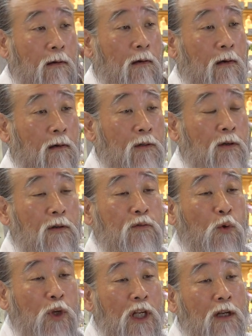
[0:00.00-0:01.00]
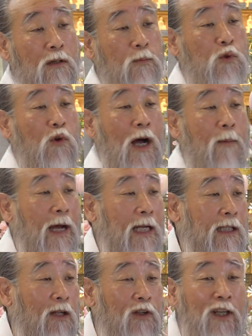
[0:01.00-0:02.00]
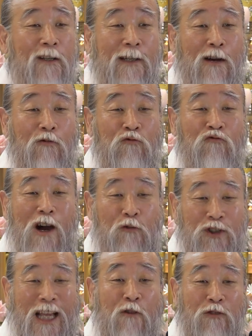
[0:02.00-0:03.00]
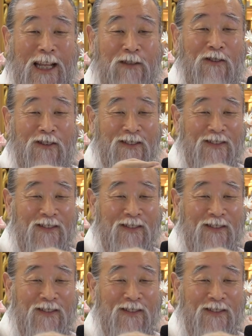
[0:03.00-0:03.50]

어 그걸 또 읽으면 또 가만히 있나요 이걸 갖고 누가하고 싸운대 또